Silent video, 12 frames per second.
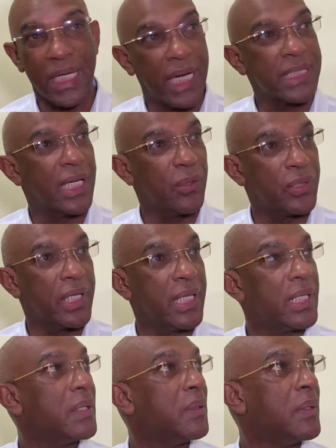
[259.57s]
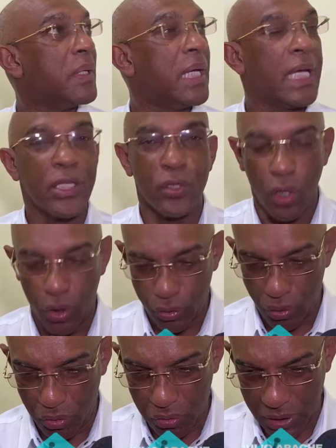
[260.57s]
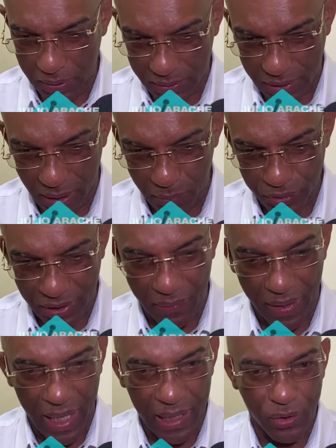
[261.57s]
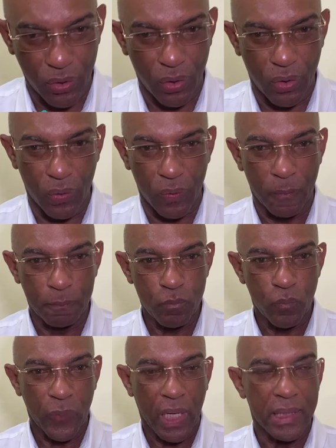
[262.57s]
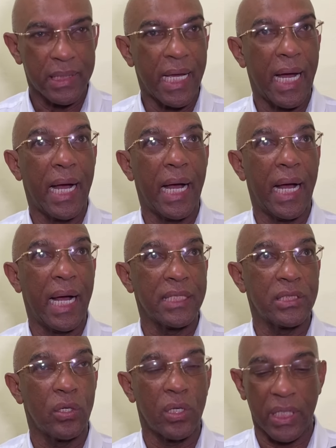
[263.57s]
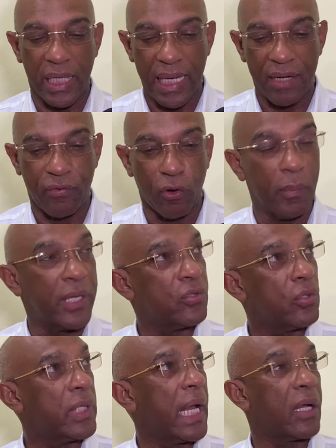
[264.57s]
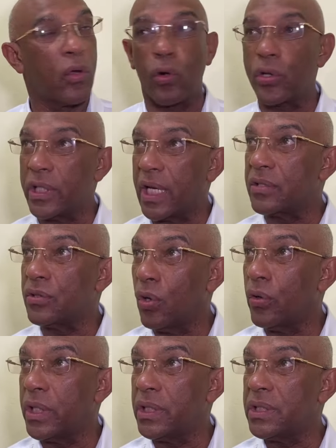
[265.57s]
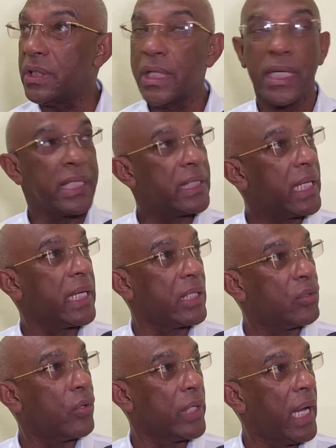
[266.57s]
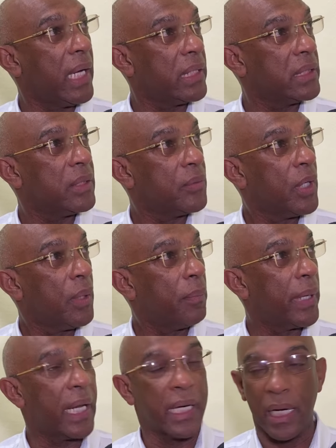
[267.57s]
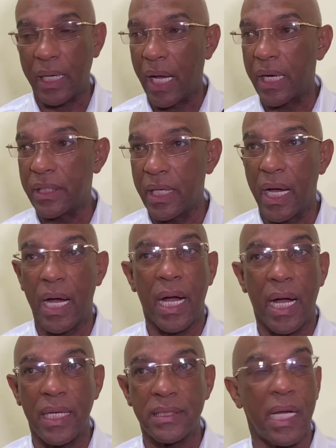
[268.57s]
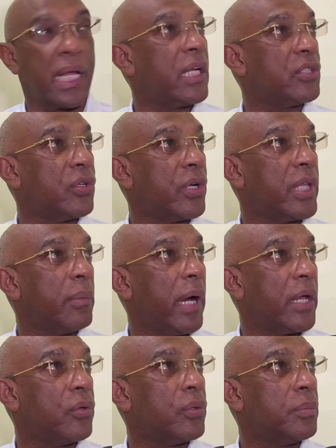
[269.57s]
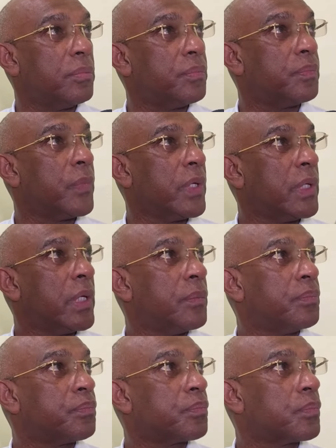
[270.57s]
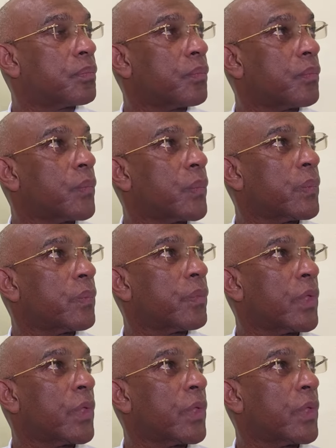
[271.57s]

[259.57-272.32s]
Gracias. Un mensaje final. No, no, eh, estamos trabajando ya hacia lo que es la formación de las coordinaciones territoriales para arrancar ya hacia las elecciones de mayo. ¿Y se va de 3-3, Pire, usted?